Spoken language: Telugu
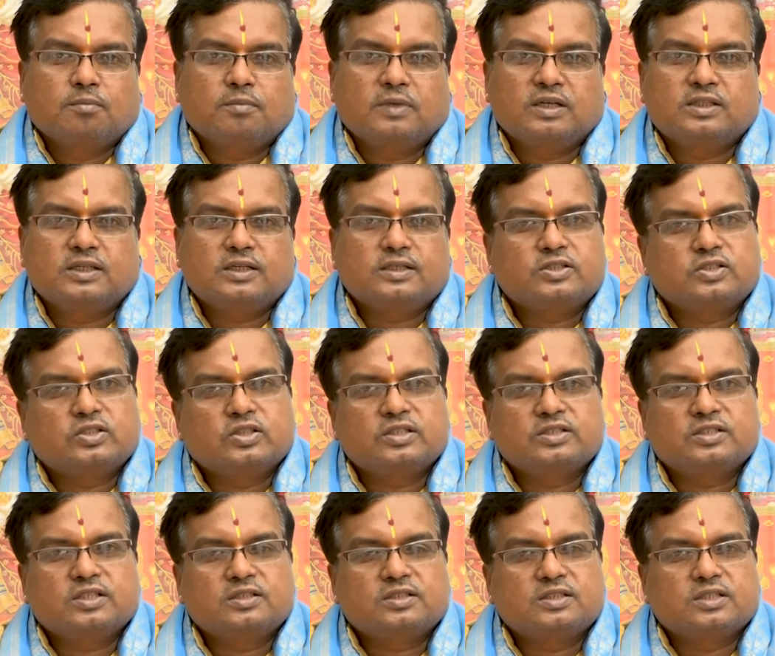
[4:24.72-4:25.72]
మెథడ్స్
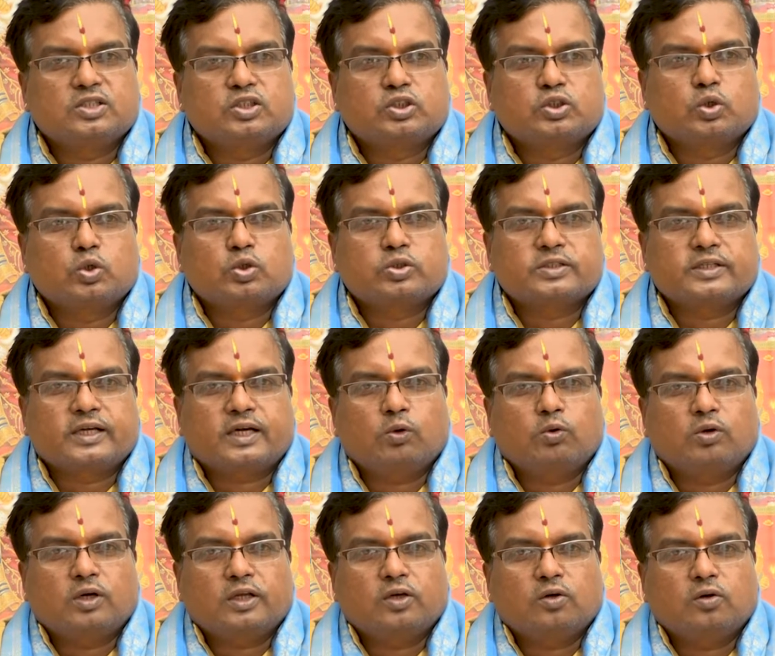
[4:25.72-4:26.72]
రీసెర్చ్ ఇన్స్టిట్యూట్స్ ఎక్కడ
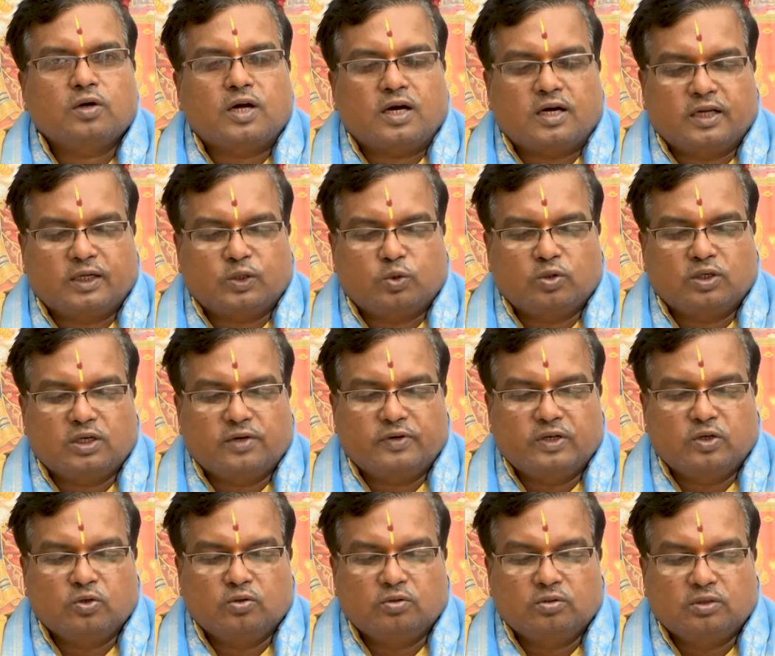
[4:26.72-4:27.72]
ఉంటాయో అక్కడ ఎక్కువగా
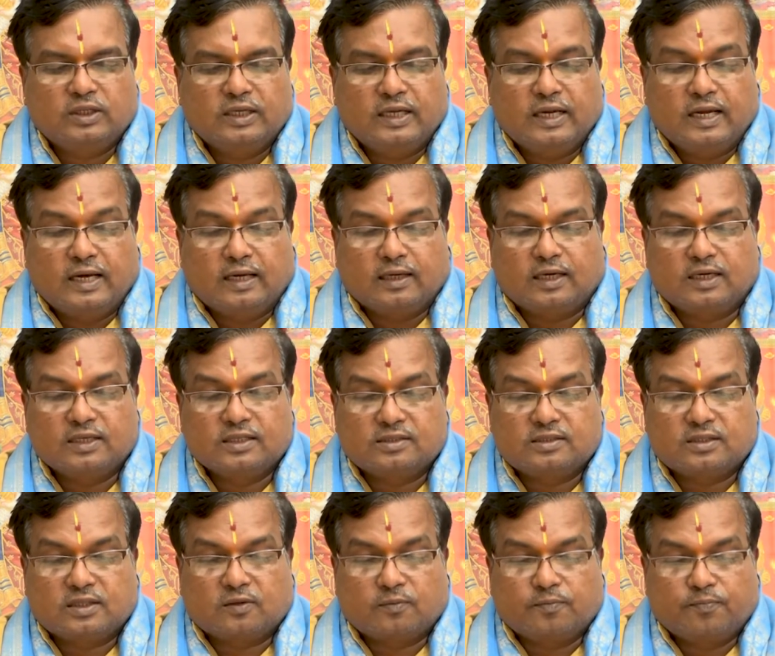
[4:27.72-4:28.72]
వీళ్ళు
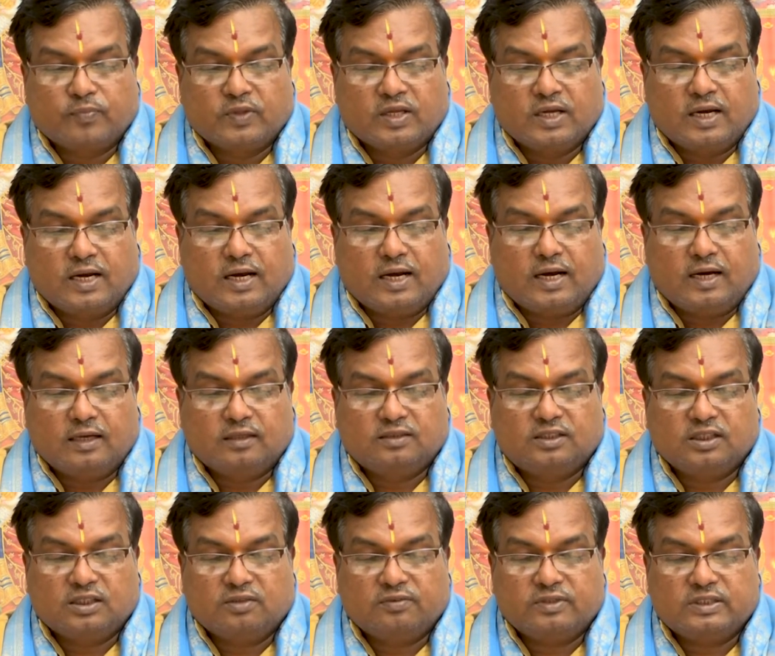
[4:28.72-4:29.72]
రాణిస్తారు
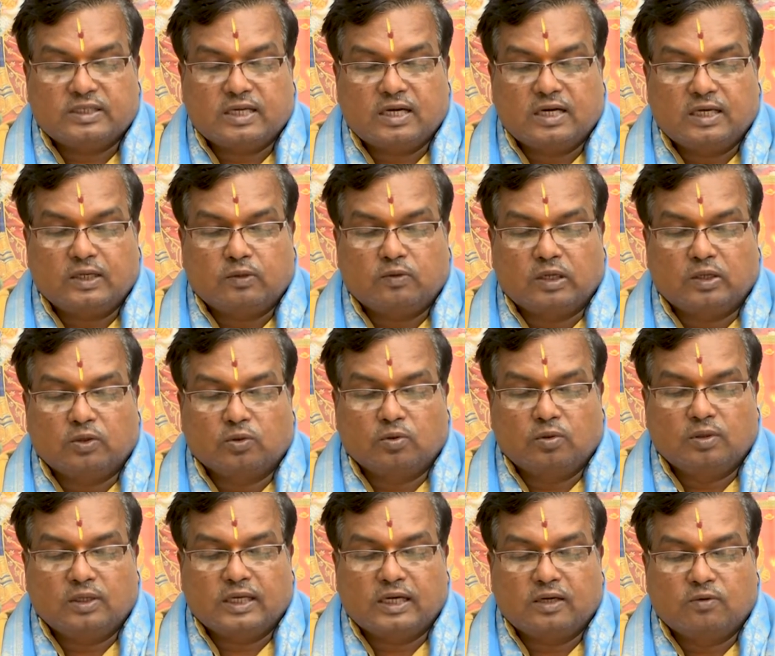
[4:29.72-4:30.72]
ఆర్థిక విషయాలన్నీ కూడా
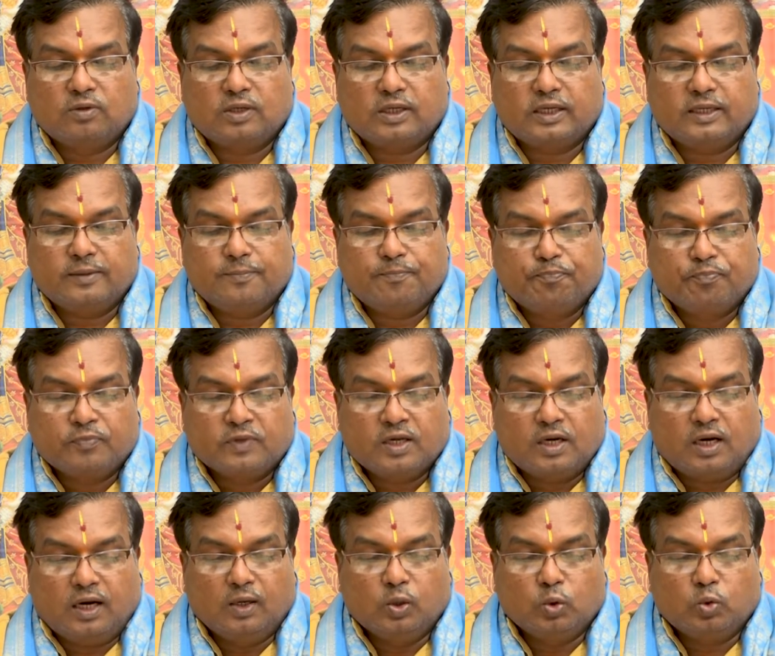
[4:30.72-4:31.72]
అనుకూలంగానే ఉంటాయి
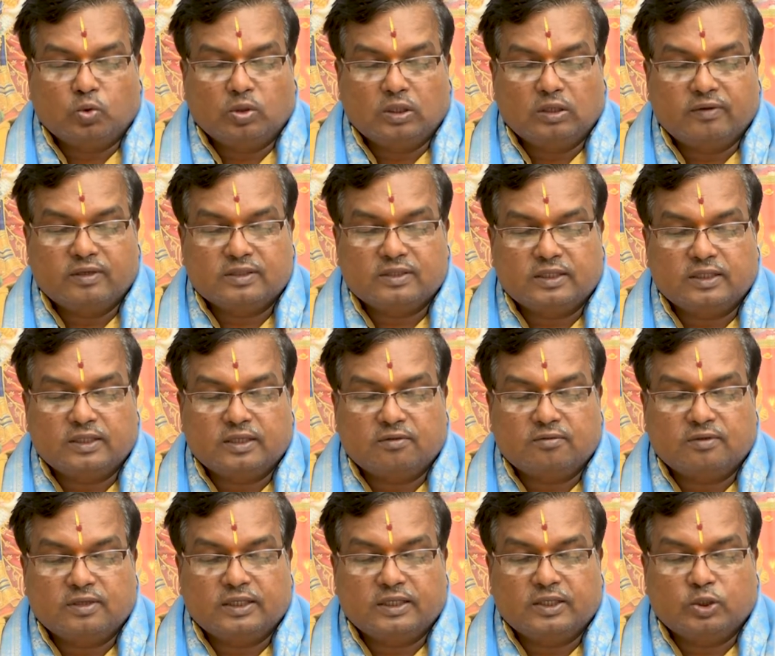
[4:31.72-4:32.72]
అనుకూలవతి
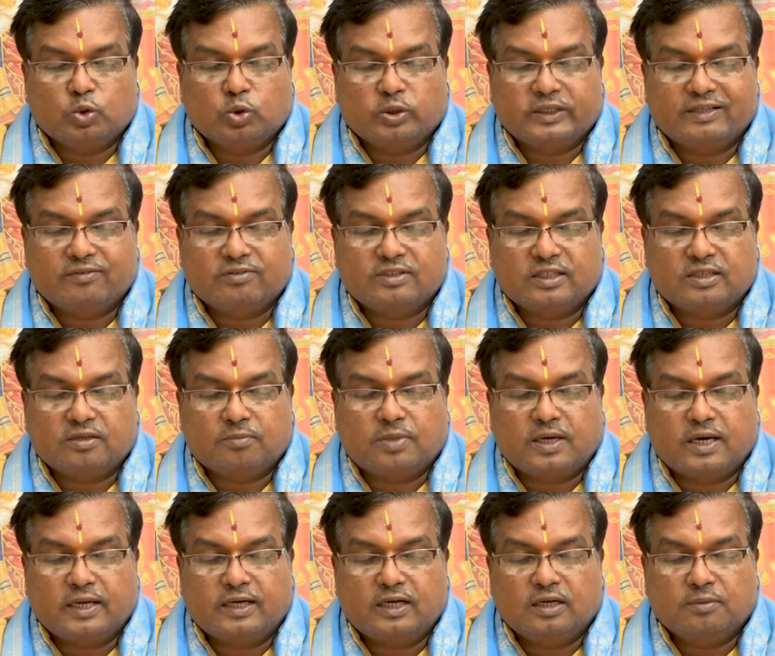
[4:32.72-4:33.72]
అయినటువంటి యోగ్యవతిని
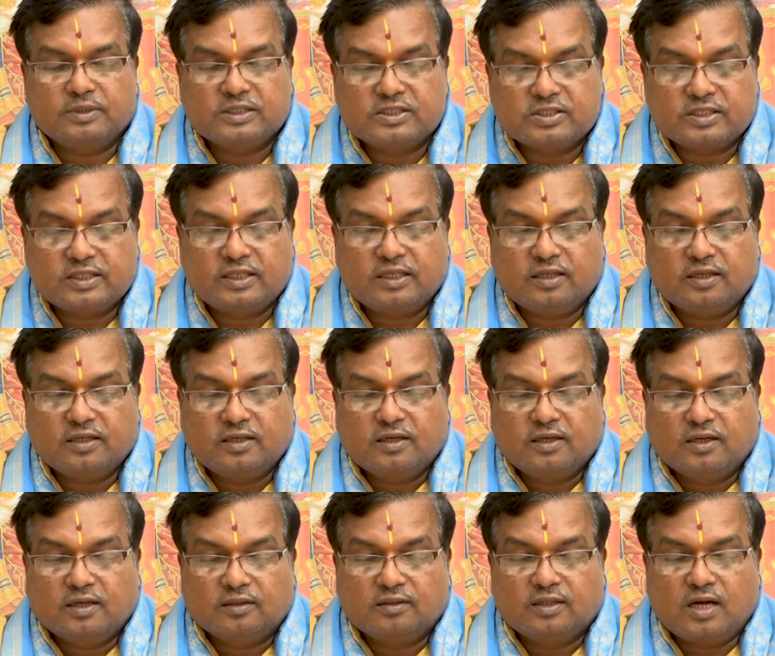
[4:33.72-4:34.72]
భార్య లభించి
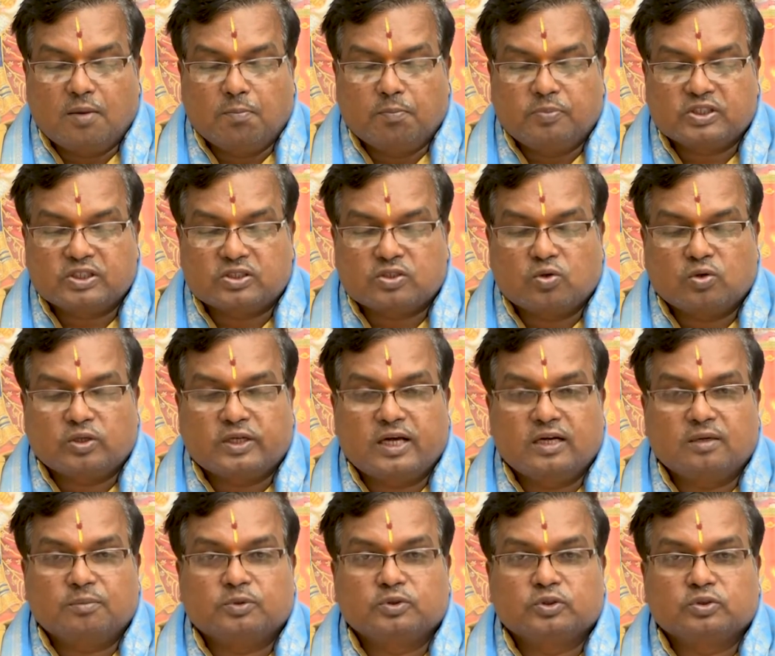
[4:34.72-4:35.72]
దాంపత్య
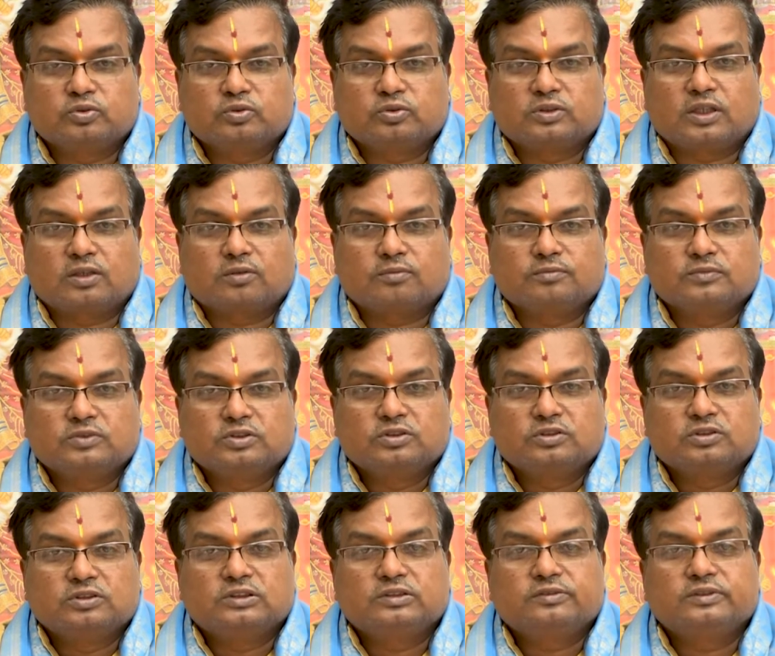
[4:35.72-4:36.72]
సౌఖ్యాన్ని పొందుతుంటారు
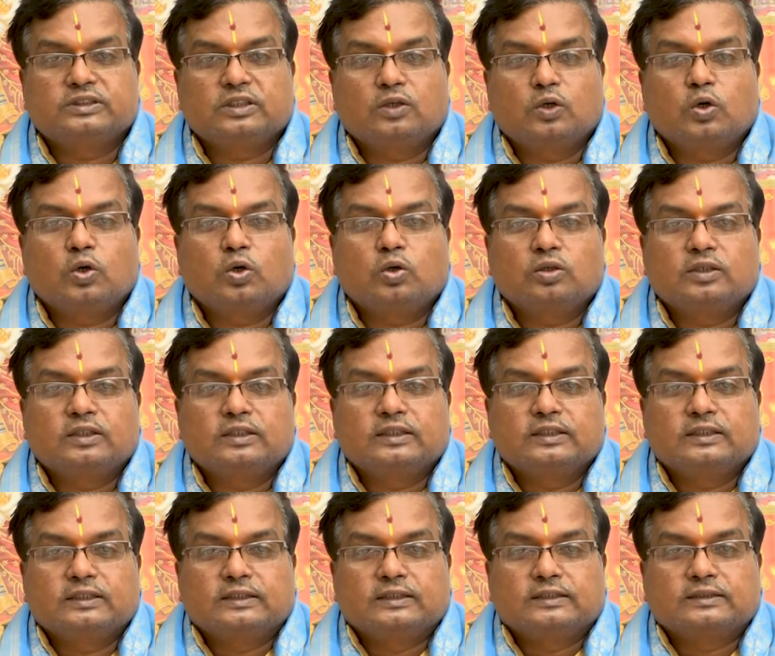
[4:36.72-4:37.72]
జీవితంలో
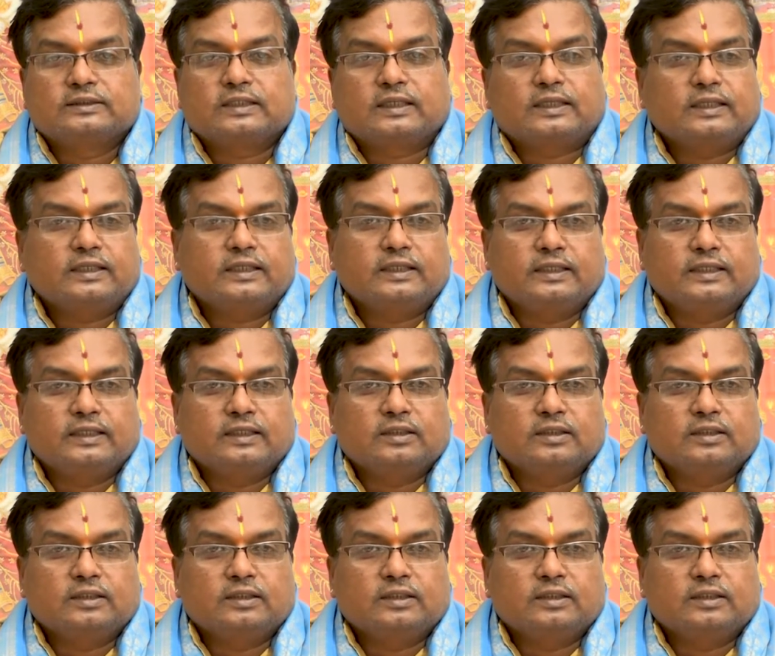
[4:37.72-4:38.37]
చక్కటి